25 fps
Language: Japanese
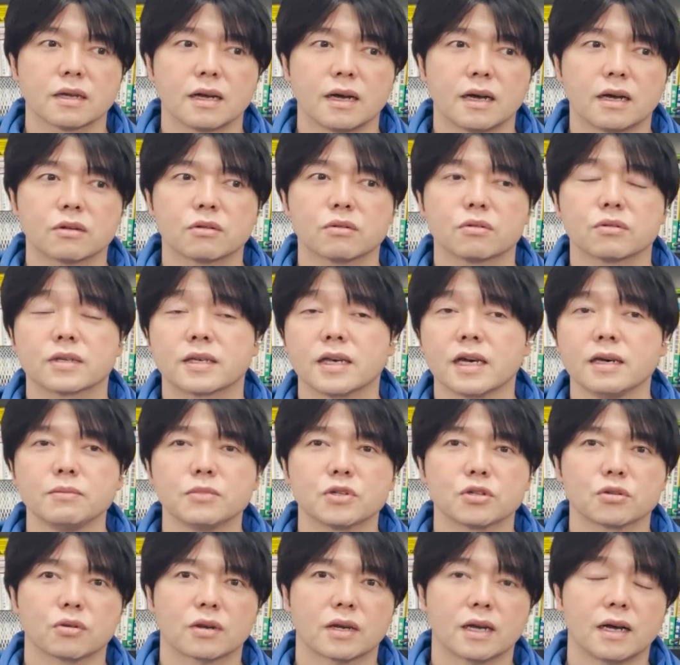あの、
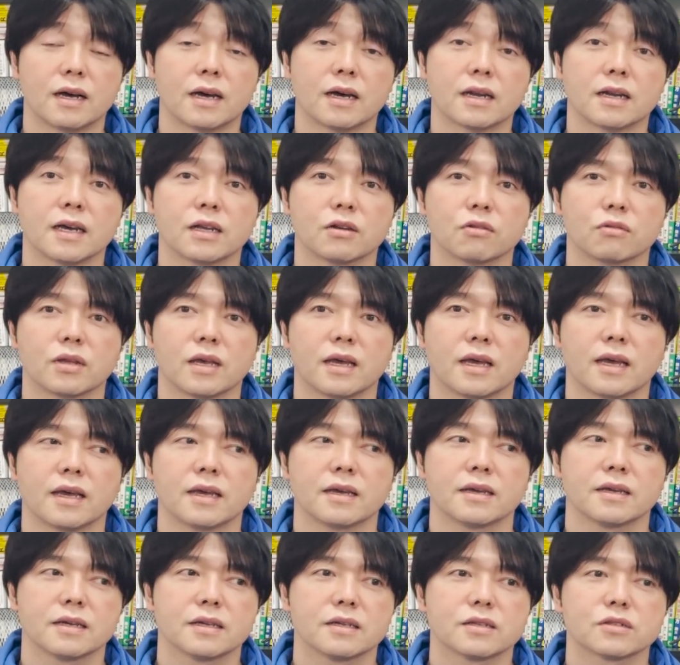ギャンブルと買わないの
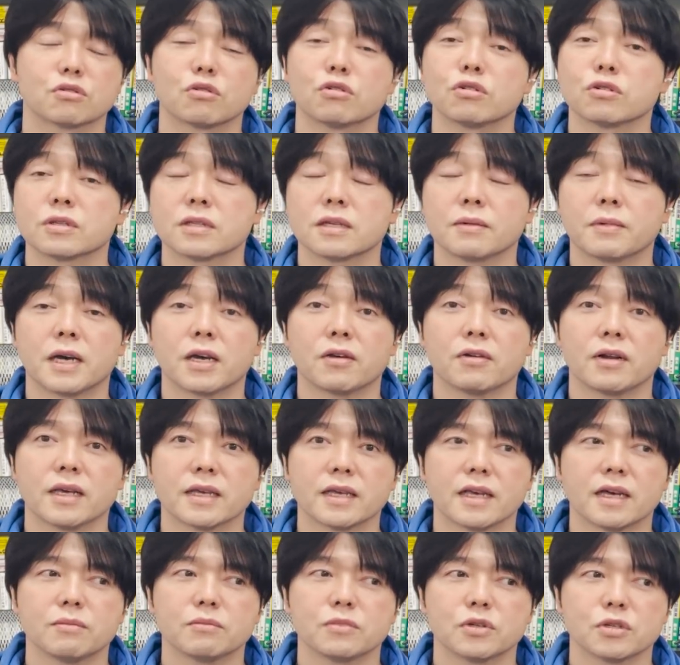で、そういった場合は
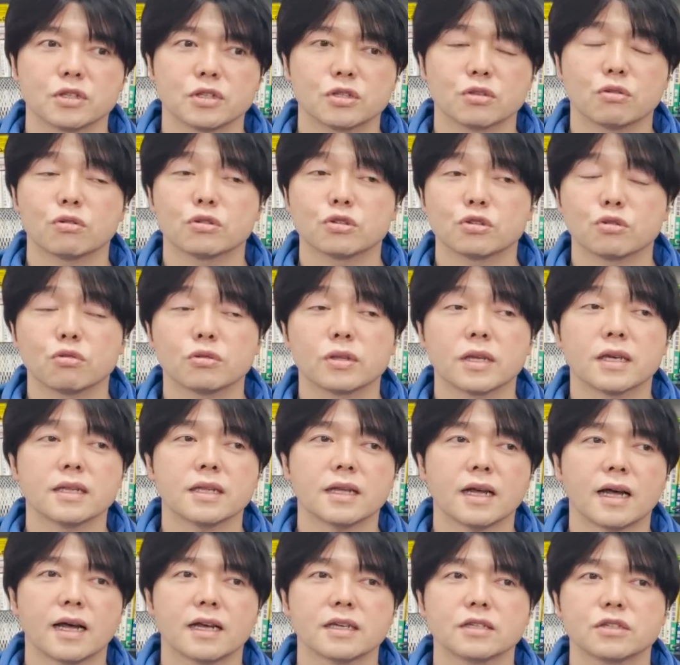ね、ギャンブル依存症
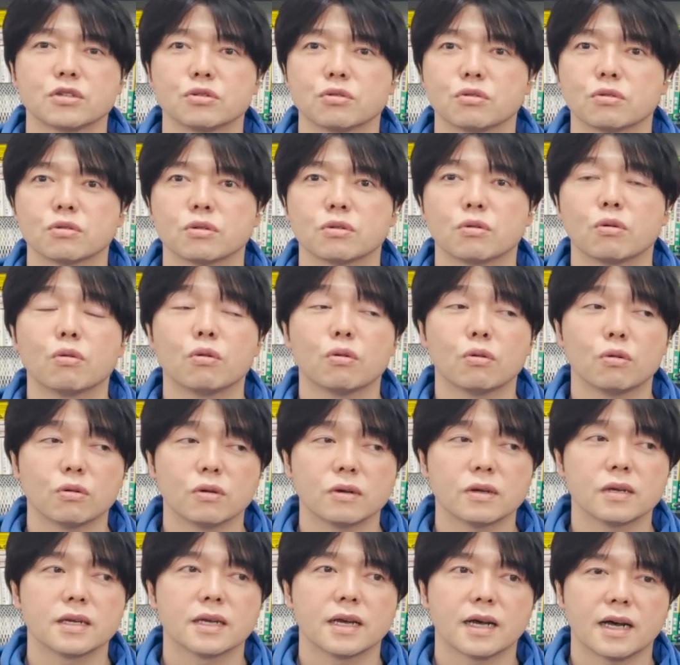的な発症方
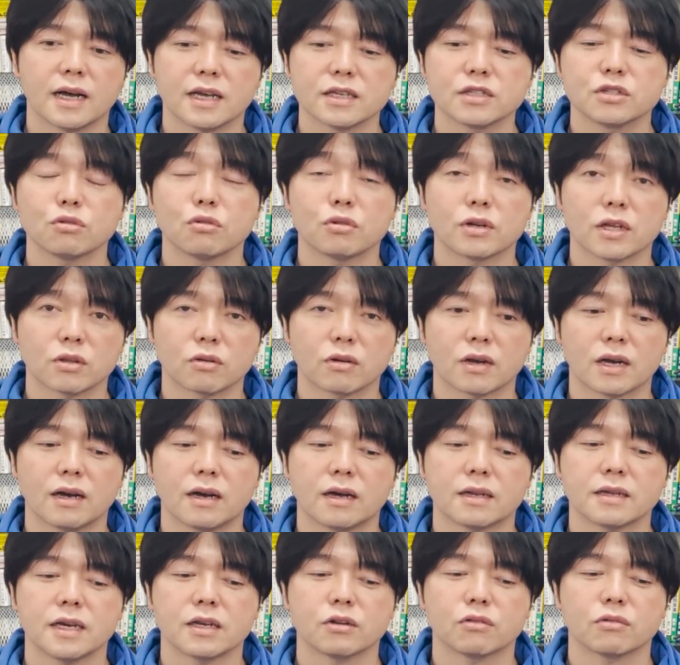法発症例と
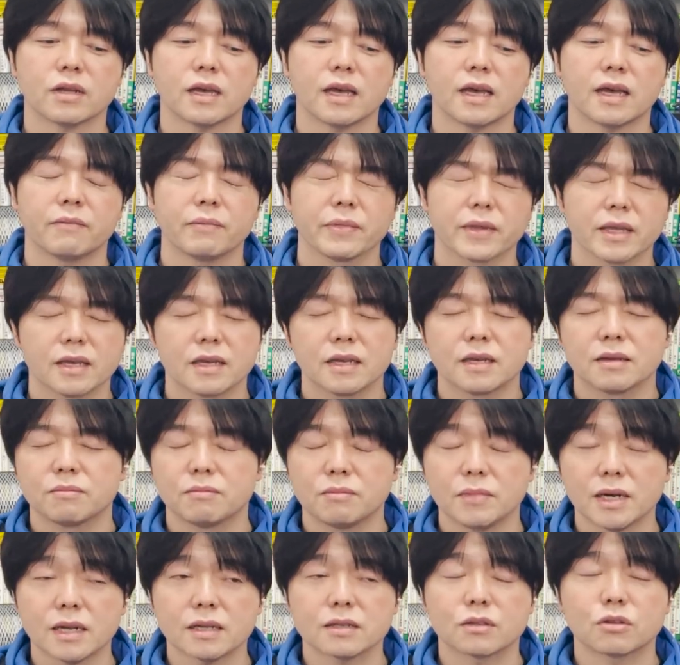変わらないので、
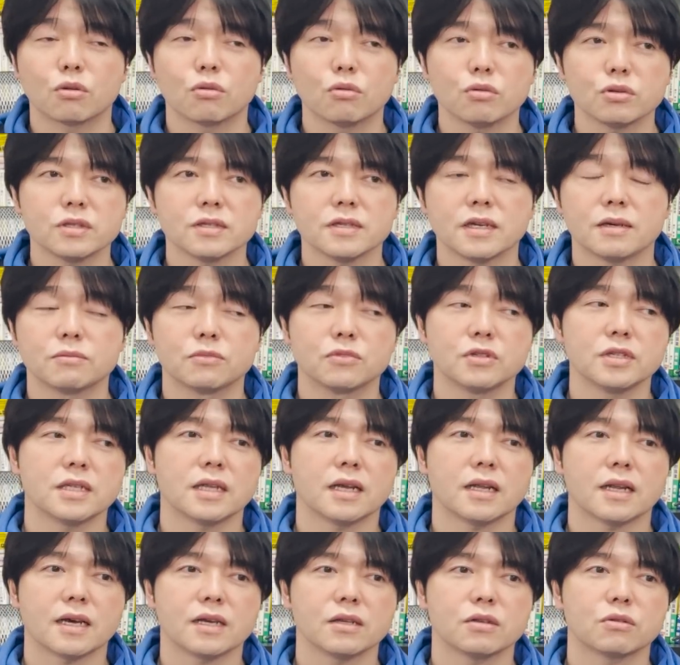まあ投資は向い
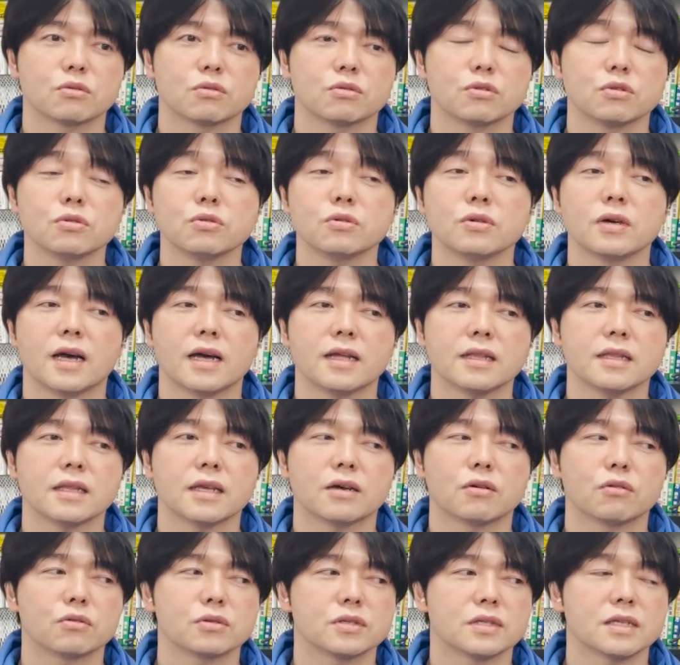てないという判
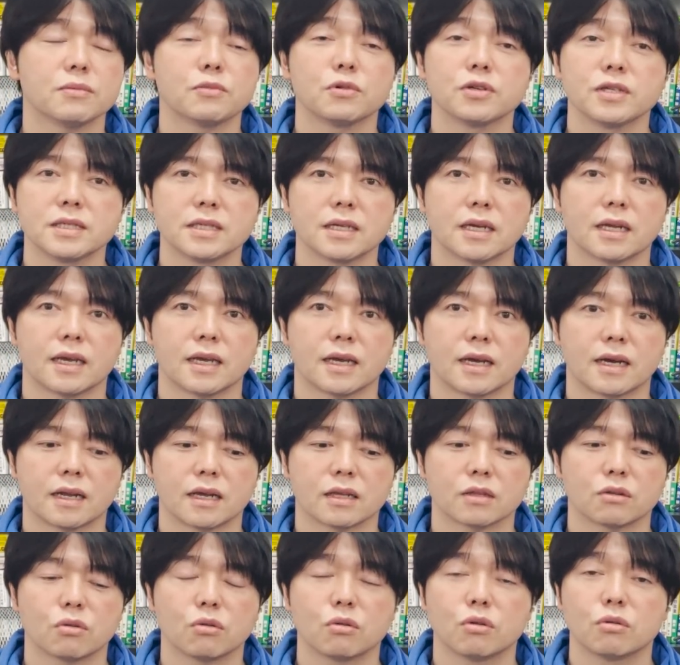断をしてもいいんじゃないか
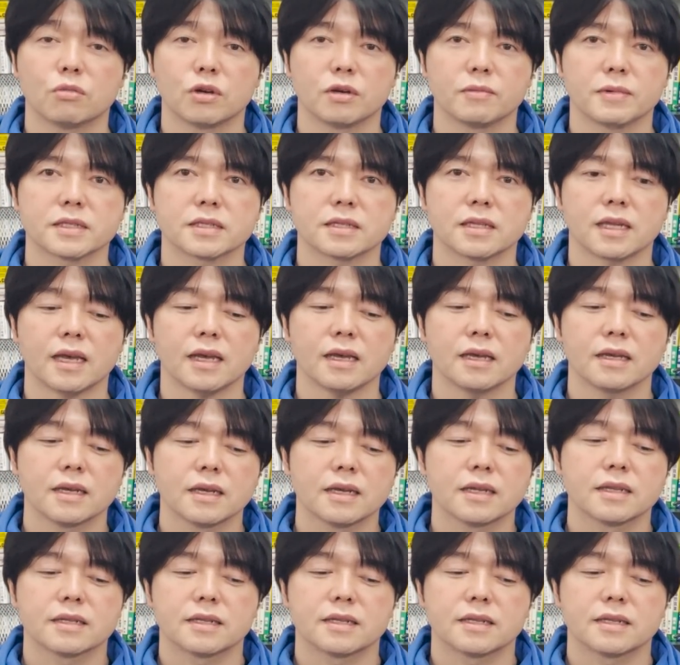なと思いますね。